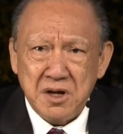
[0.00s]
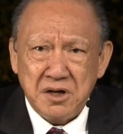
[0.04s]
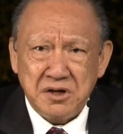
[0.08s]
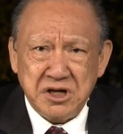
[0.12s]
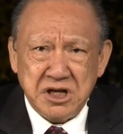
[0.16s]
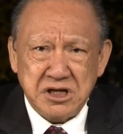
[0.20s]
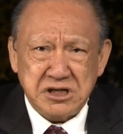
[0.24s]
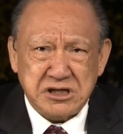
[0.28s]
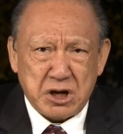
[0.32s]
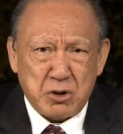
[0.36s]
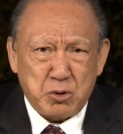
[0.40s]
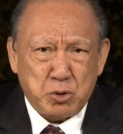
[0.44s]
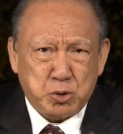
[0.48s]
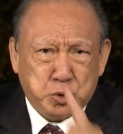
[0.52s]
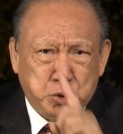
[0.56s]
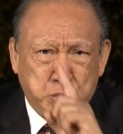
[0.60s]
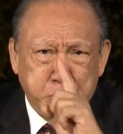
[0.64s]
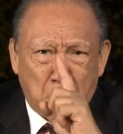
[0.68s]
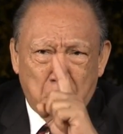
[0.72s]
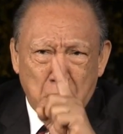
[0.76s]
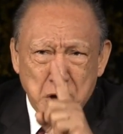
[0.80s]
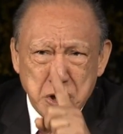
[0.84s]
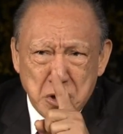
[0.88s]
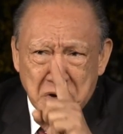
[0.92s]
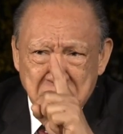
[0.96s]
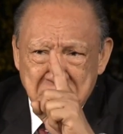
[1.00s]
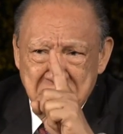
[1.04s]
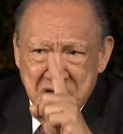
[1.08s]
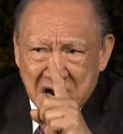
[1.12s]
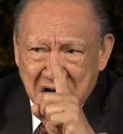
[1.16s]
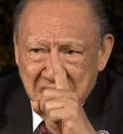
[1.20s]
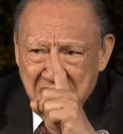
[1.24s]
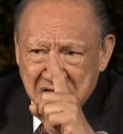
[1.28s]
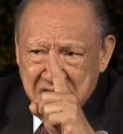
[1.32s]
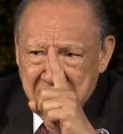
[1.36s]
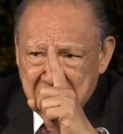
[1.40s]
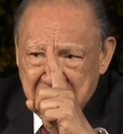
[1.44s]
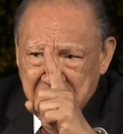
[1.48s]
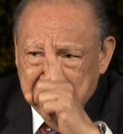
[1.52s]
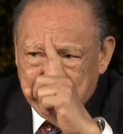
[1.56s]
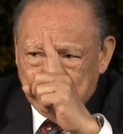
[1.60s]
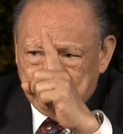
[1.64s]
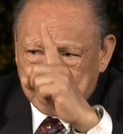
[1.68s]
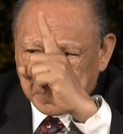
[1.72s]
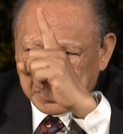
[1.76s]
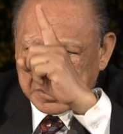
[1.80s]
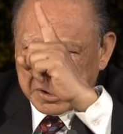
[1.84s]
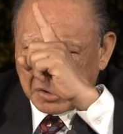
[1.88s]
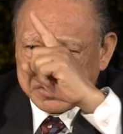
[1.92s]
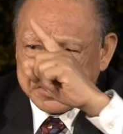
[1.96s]
你才有多有能力的
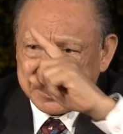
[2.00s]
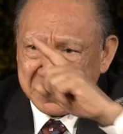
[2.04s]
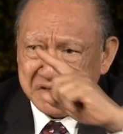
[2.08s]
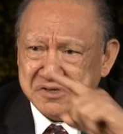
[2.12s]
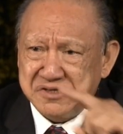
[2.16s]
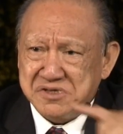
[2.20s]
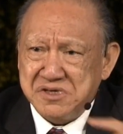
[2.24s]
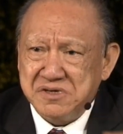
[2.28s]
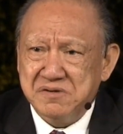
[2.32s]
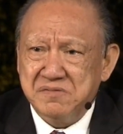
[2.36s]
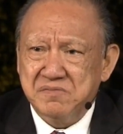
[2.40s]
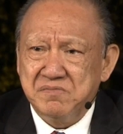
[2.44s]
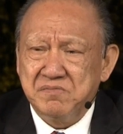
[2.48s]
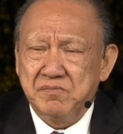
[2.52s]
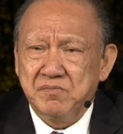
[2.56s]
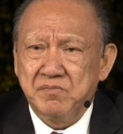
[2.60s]
布道信息。